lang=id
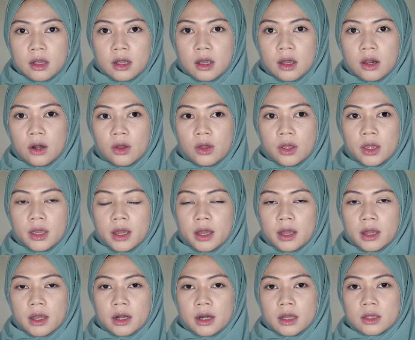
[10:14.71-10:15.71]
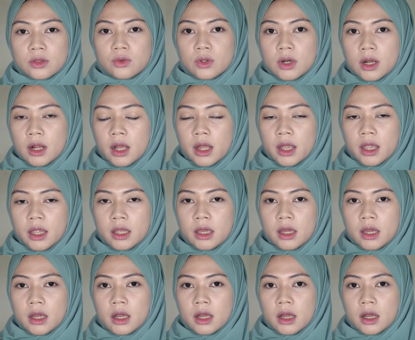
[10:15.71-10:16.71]
kalau yang natural
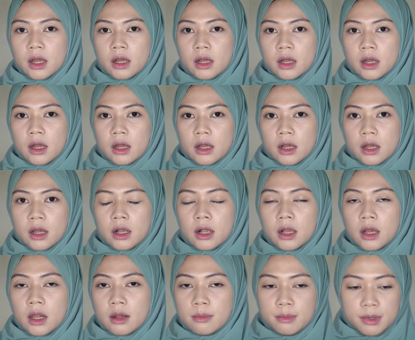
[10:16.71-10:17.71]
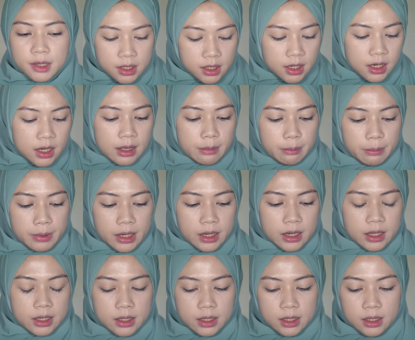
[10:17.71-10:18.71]
kayaknya agak lebih kegelapan
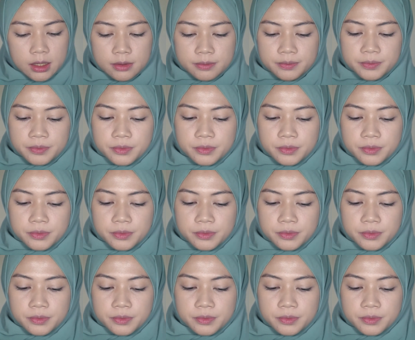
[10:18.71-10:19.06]
lagi